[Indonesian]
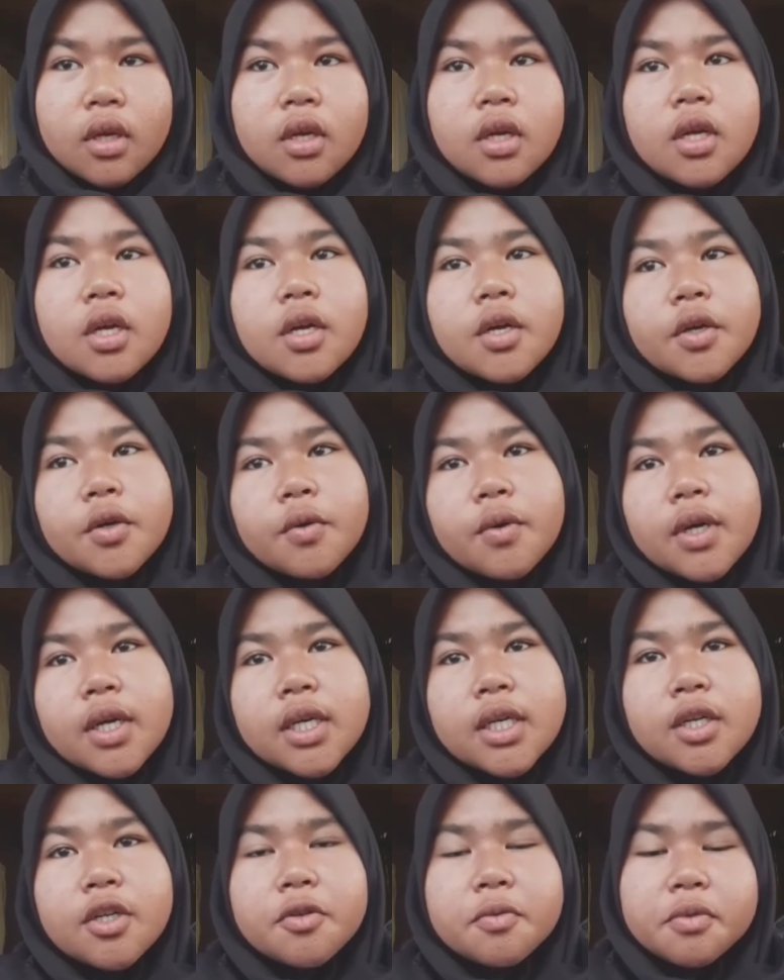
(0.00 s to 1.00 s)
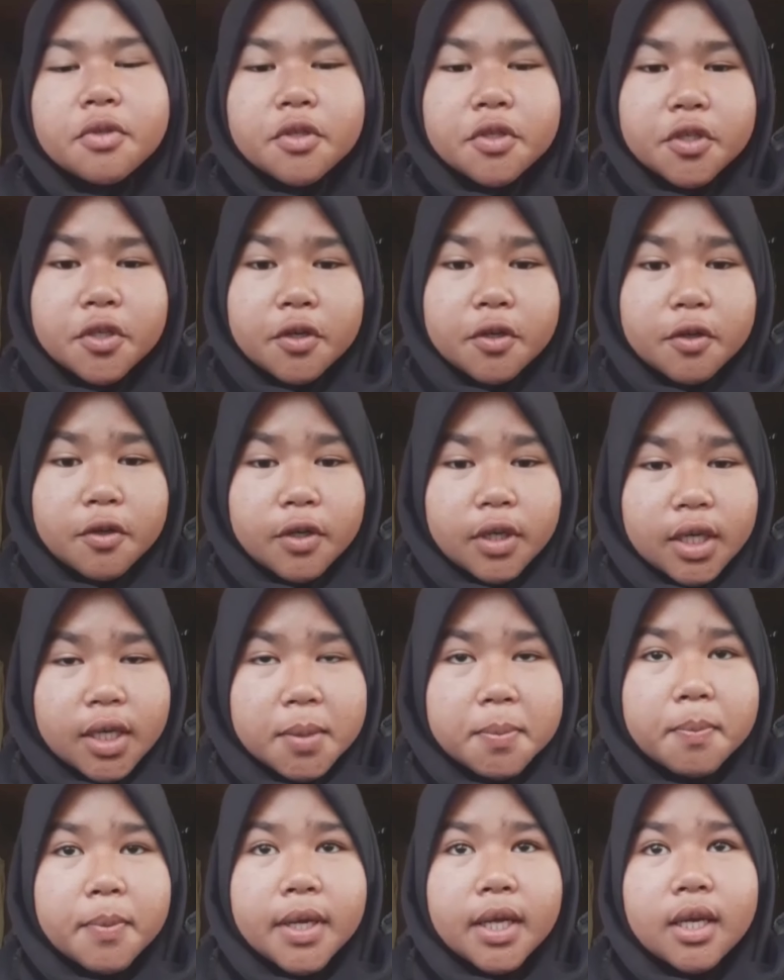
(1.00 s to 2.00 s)
Ruang lingkup sosiologi
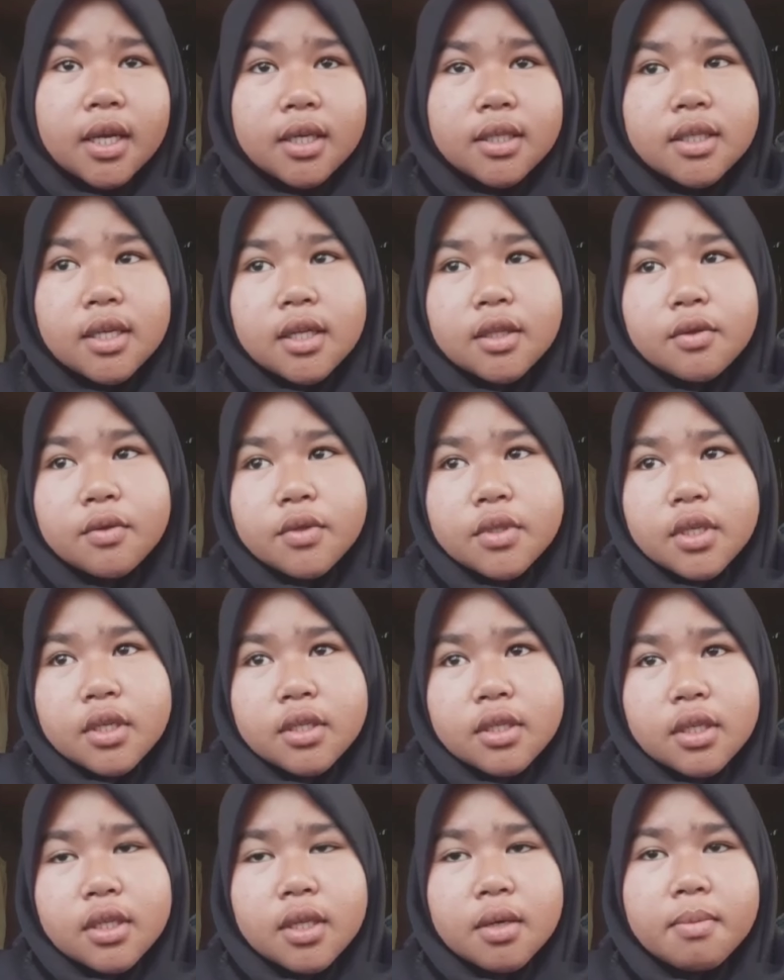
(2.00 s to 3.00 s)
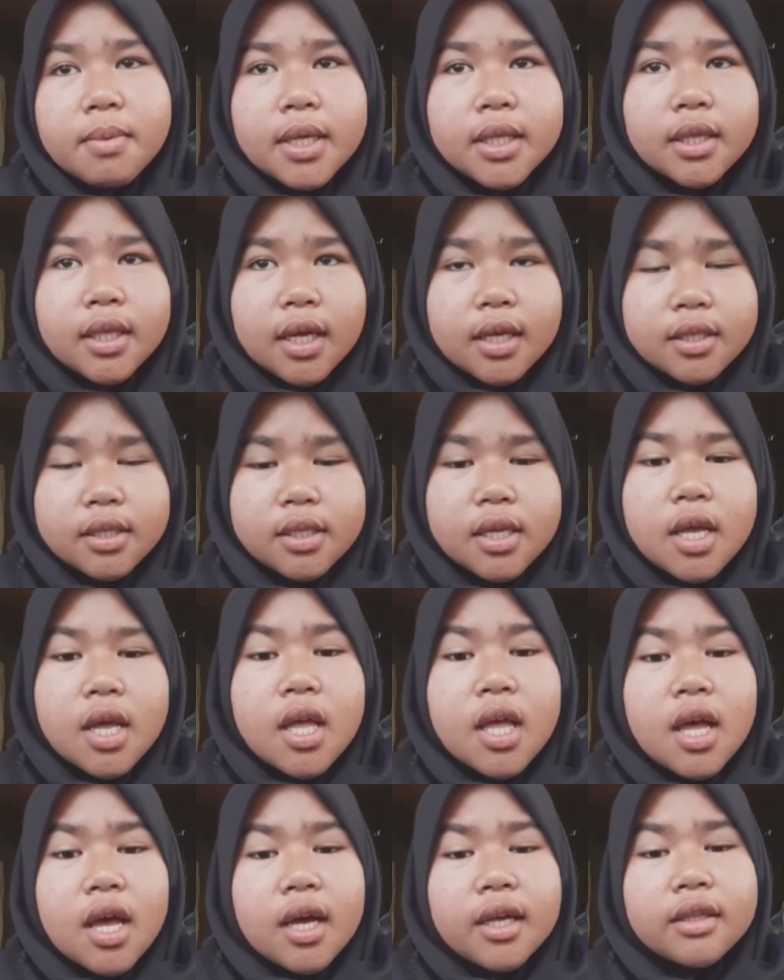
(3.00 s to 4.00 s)
pada satu sisi terbatas,
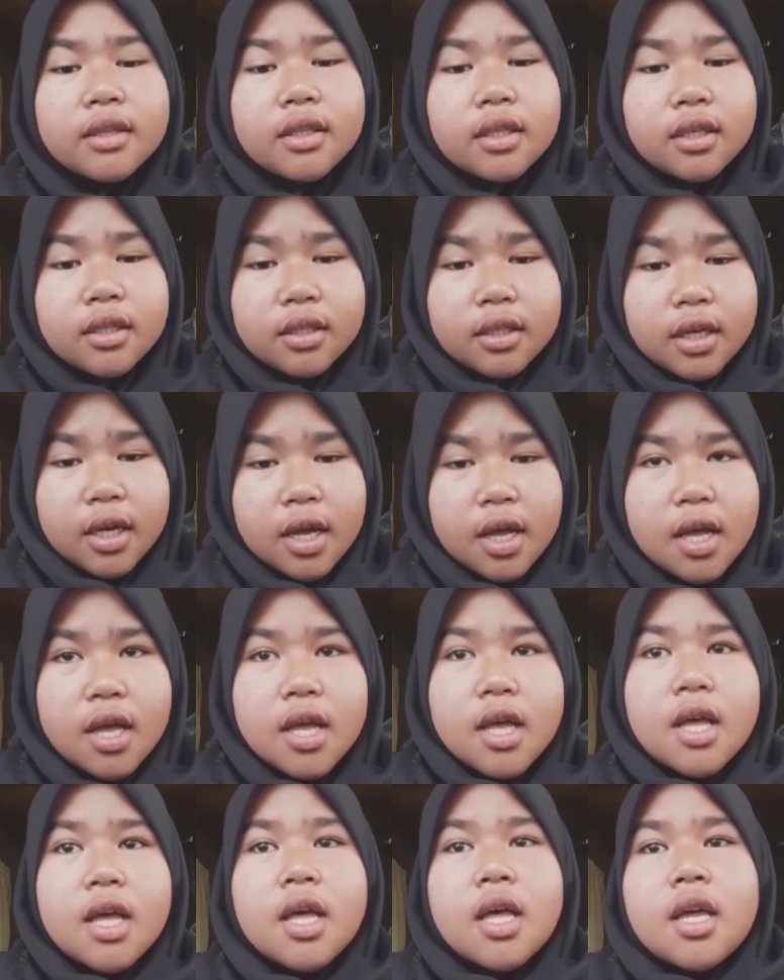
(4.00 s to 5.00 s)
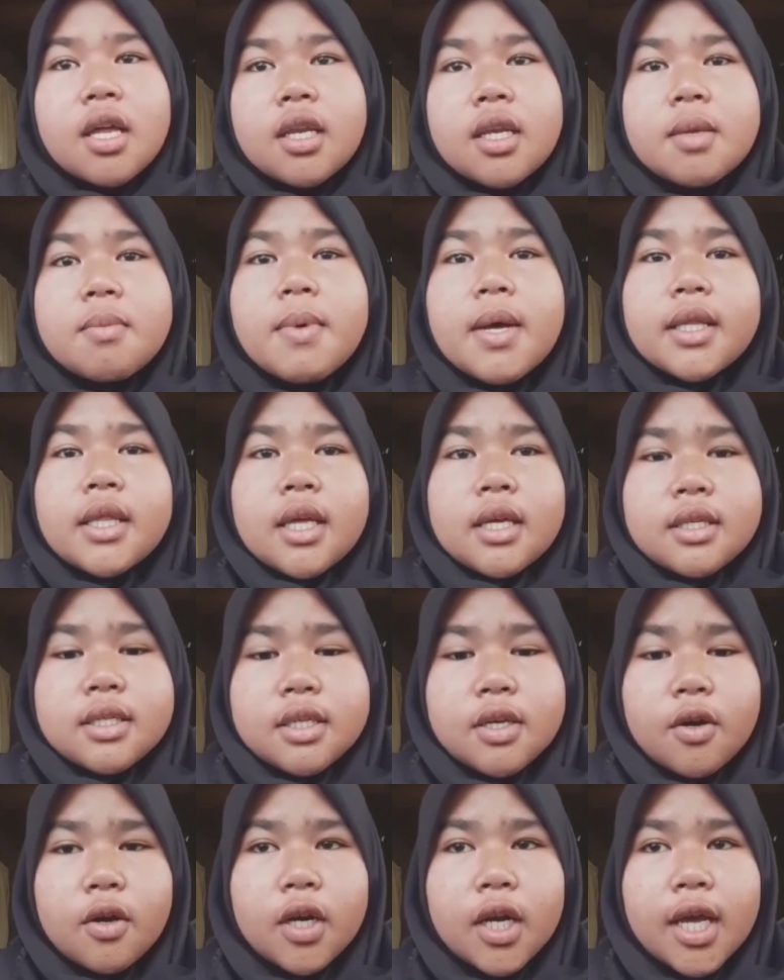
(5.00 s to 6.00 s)
artinya dibatasi
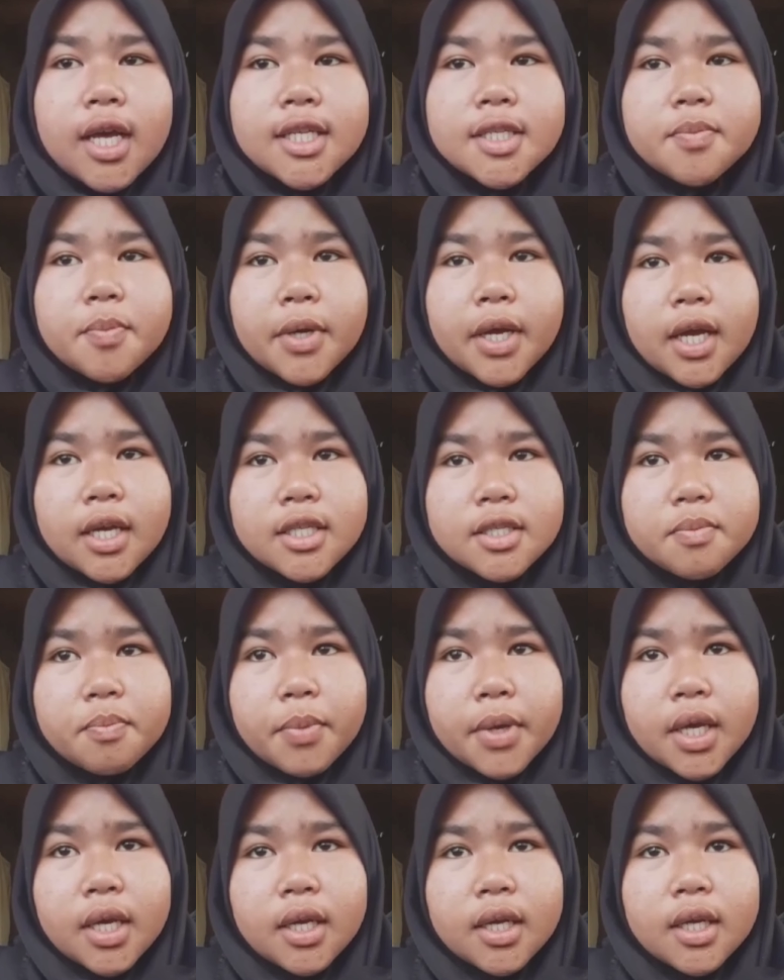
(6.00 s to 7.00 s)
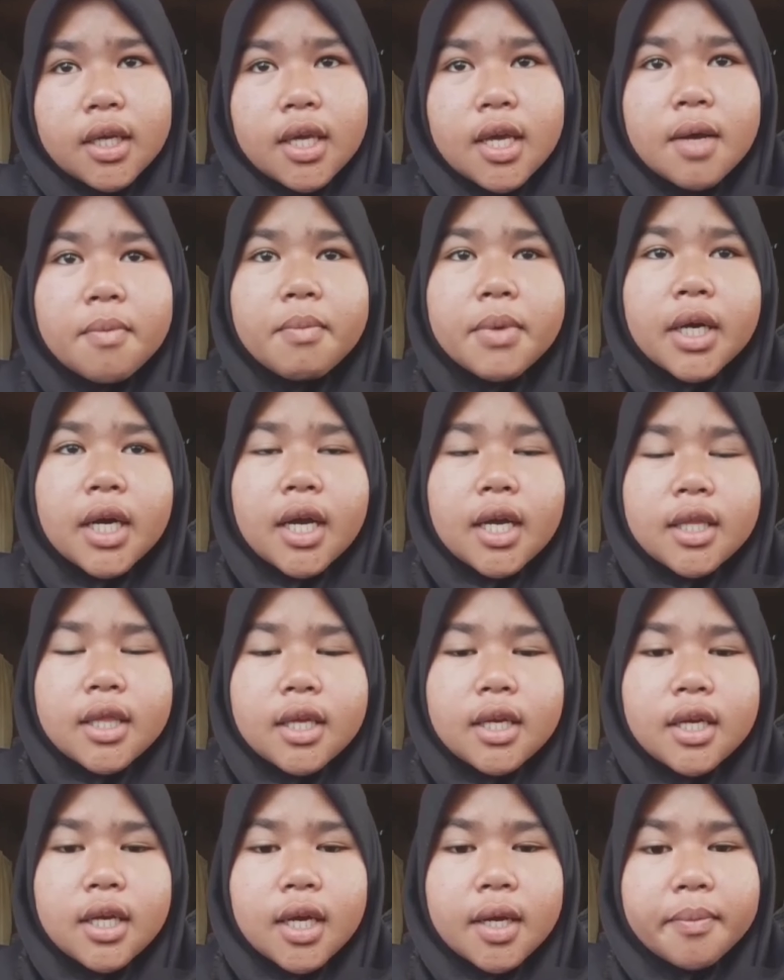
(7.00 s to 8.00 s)
oleh aspek-aspek yang berkaitan
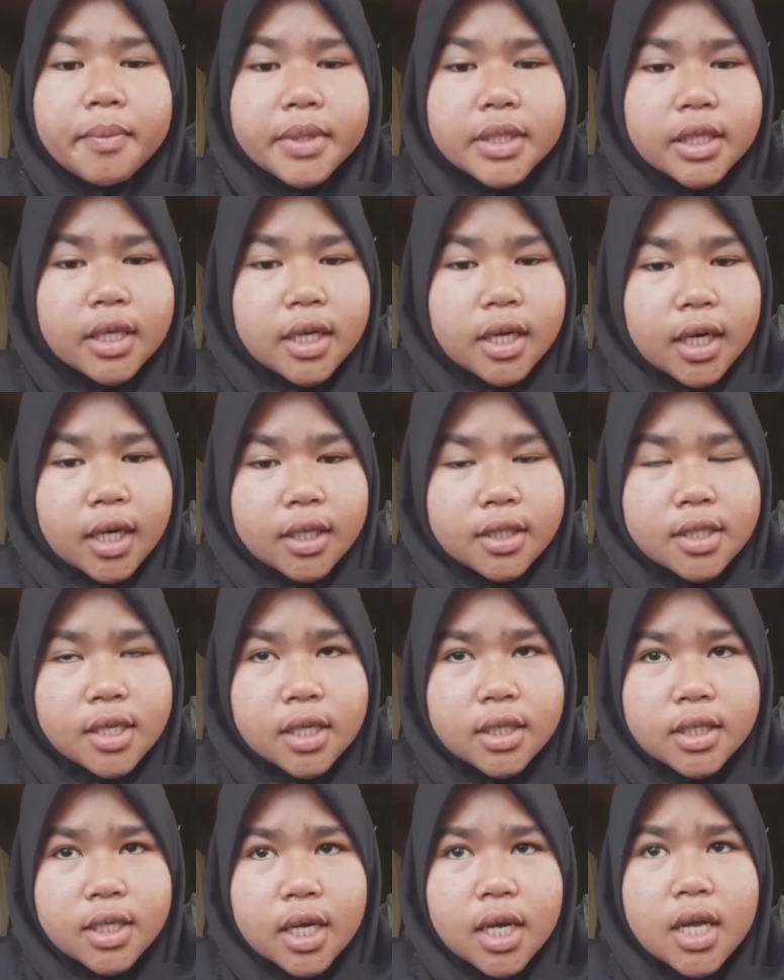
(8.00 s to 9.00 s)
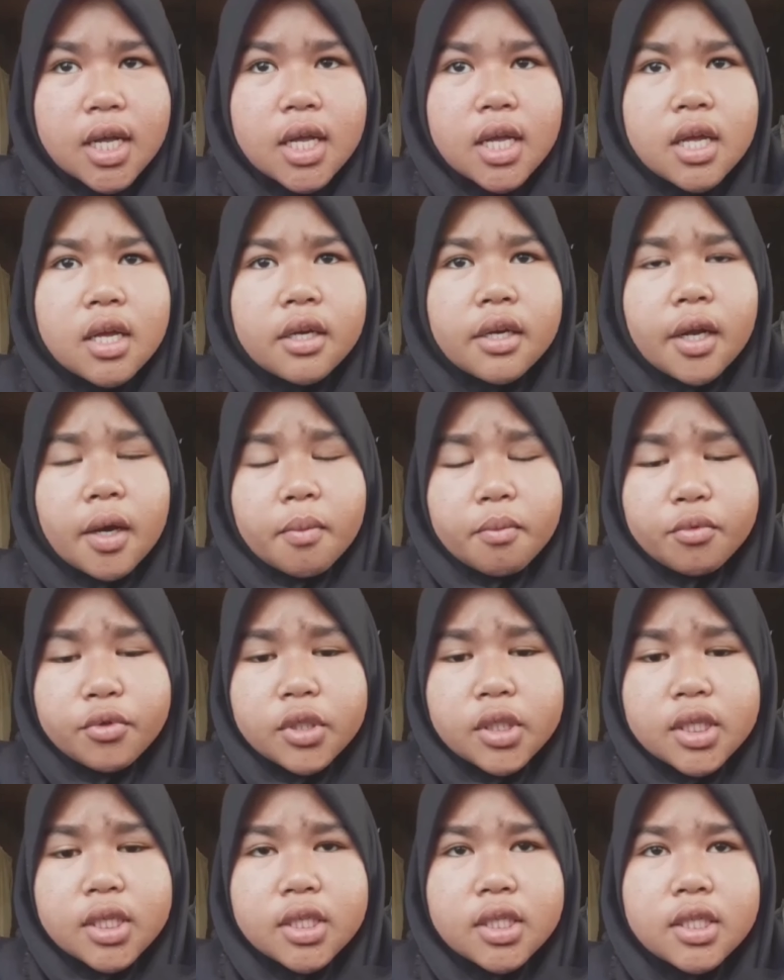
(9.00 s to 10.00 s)
dengan masyarakat saja. Namun di
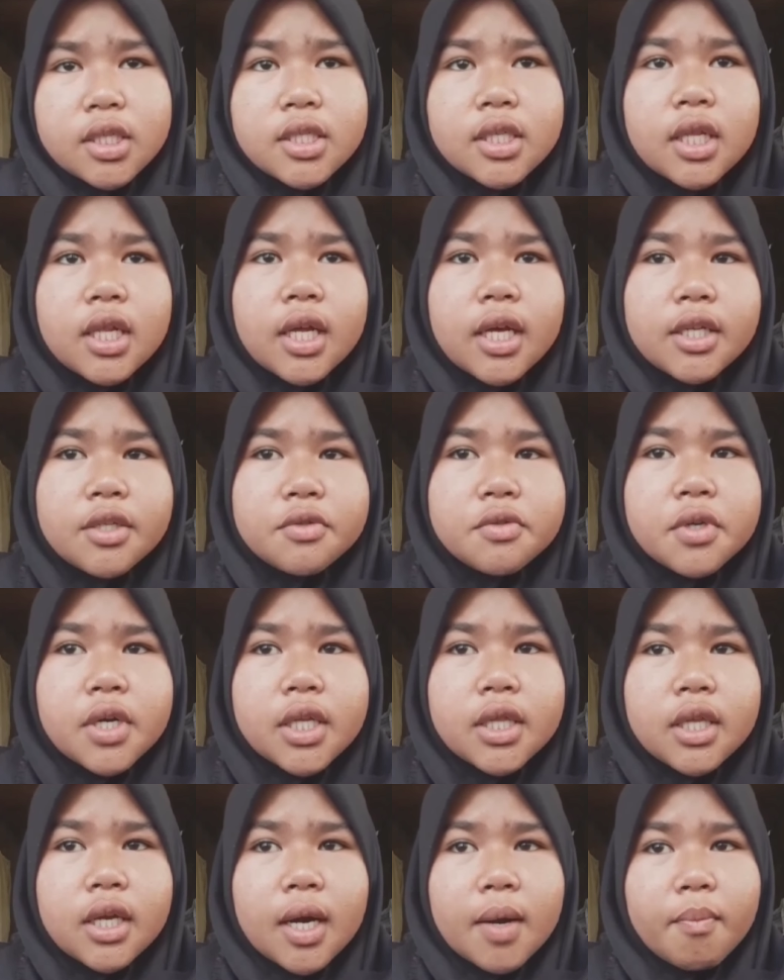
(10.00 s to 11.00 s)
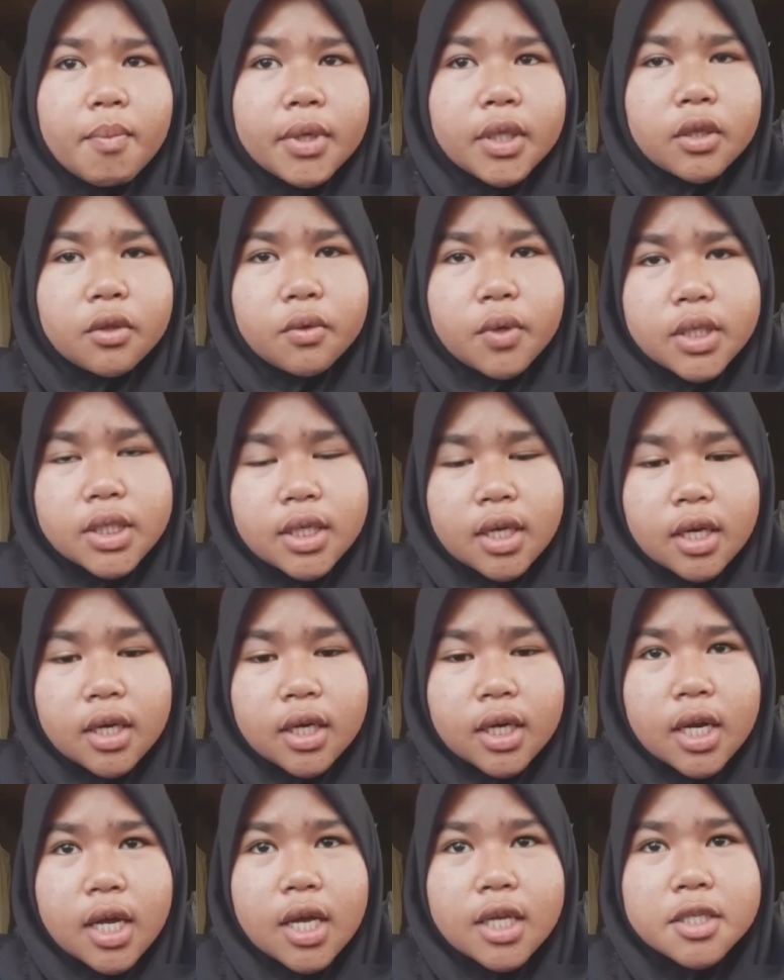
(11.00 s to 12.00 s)
sisi lain juga teramat luas karena
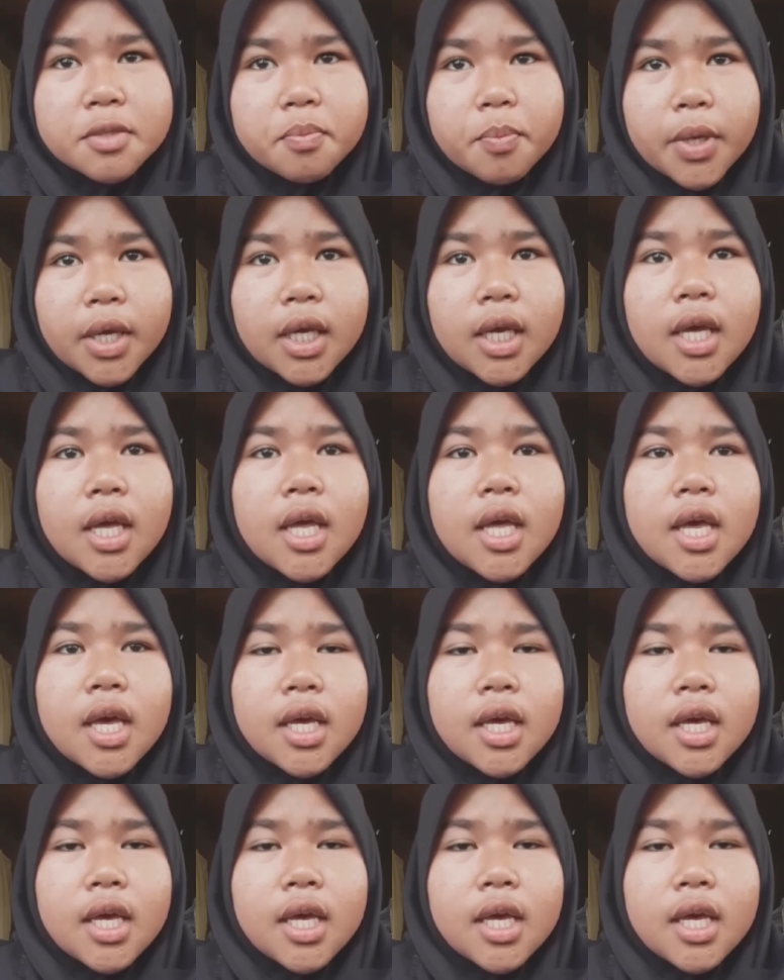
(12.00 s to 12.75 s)
aspek yang